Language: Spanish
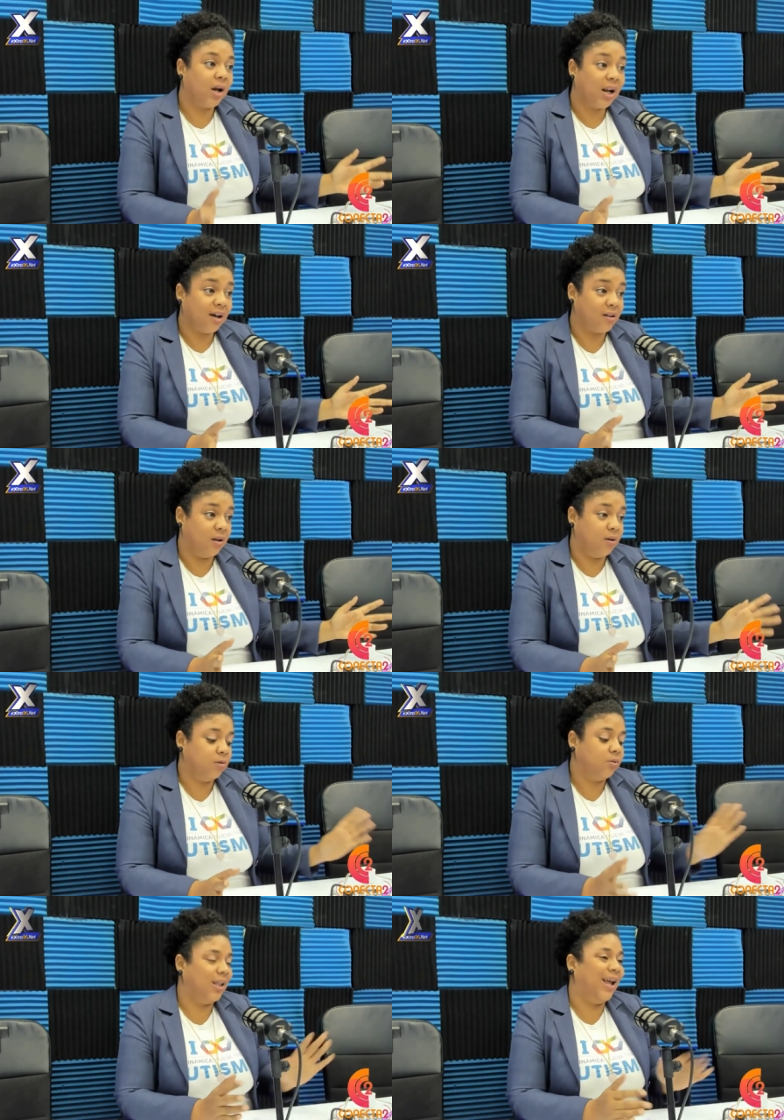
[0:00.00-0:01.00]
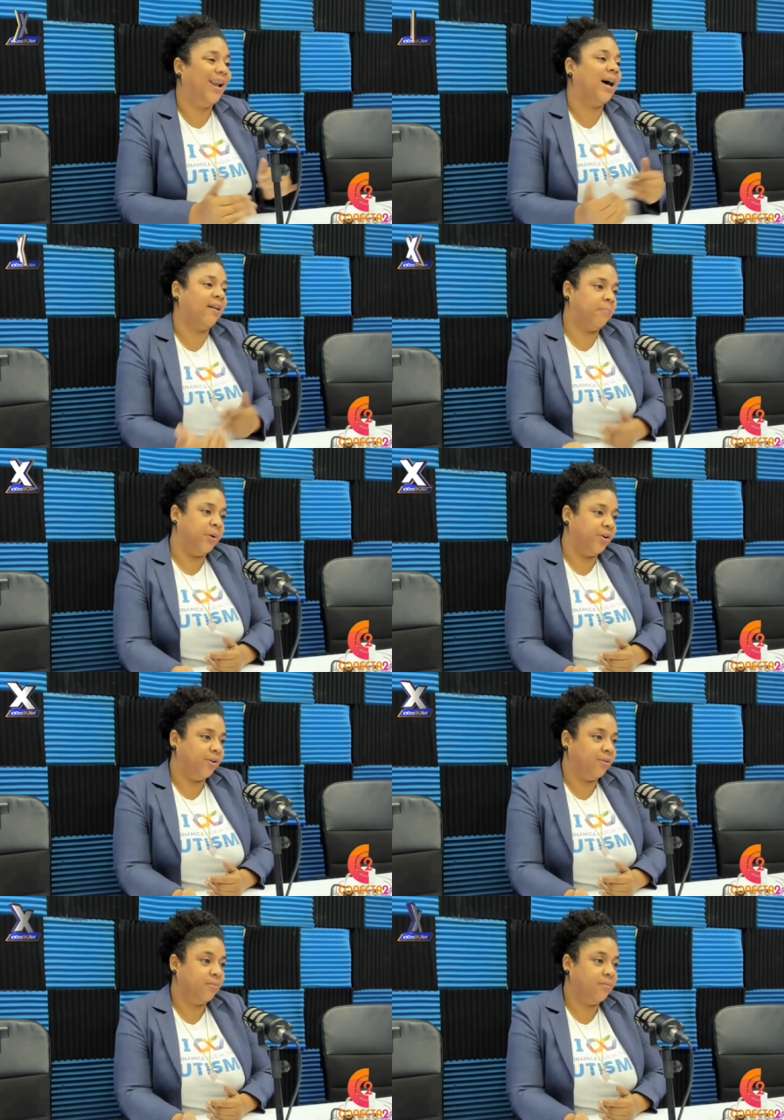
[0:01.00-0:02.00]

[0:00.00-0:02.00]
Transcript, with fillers: clásico del Asperger.